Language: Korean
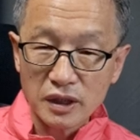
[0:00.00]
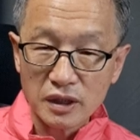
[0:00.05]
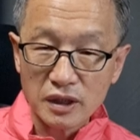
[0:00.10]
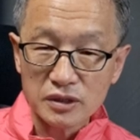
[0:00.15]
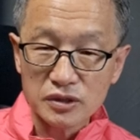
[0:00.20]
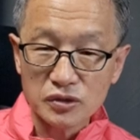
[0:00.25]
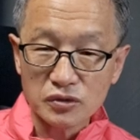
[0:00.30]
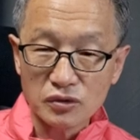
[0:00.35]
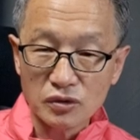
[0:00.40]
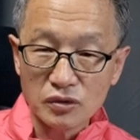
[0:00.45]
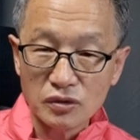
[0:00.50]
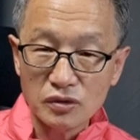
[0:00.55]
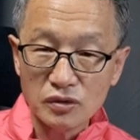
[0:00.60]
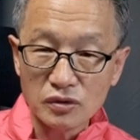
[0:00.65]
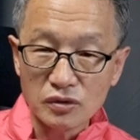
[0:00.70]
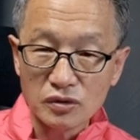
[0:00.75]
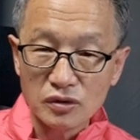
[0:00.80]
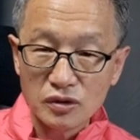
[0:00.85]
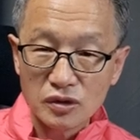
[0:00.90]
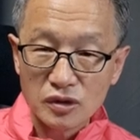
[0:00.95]

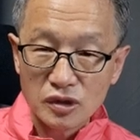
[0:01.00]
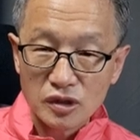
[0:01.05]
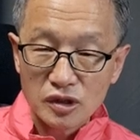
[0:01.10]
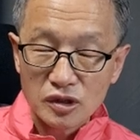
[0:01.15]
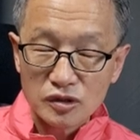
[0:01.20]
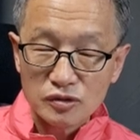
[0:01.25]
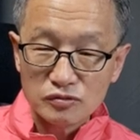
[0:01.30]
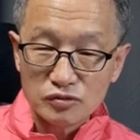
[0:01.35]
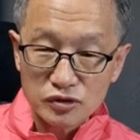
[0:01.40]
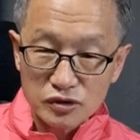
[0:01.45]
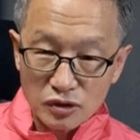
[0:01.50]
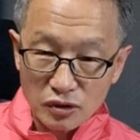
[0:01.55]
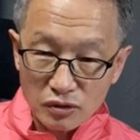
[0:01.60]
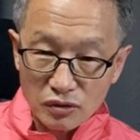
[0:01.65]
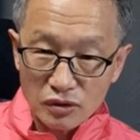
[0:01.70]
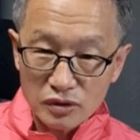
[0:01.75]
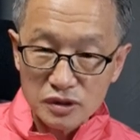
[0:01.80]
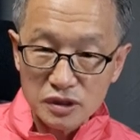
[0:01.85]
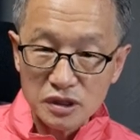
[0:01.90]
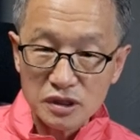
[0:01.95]
해가지고
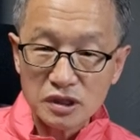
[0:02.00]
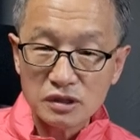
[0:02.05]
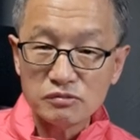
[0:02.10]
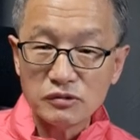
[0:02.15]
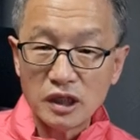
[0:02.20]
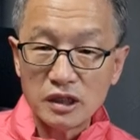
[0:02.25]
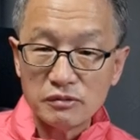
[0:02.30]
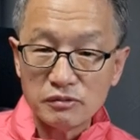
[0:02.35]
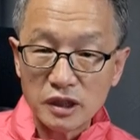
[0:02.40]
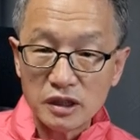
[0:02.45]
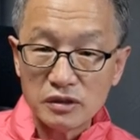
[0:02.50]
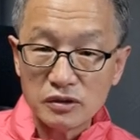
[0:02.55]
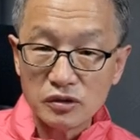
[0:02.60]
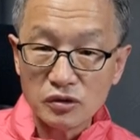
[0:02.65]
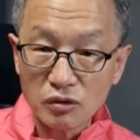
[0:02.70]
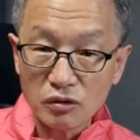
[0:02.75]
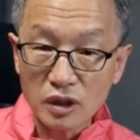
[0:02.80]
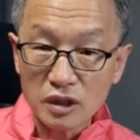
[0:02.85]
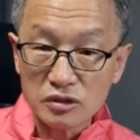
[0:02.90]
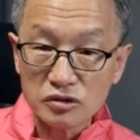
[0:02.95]
무조건 이승만이만
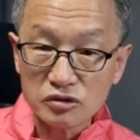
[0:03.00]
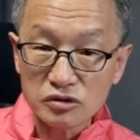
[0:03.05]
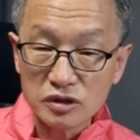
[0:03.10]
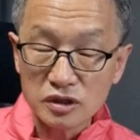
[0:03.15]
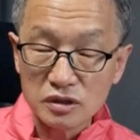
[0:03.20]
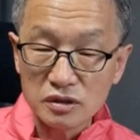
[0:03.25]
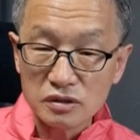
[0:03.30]
욕할 수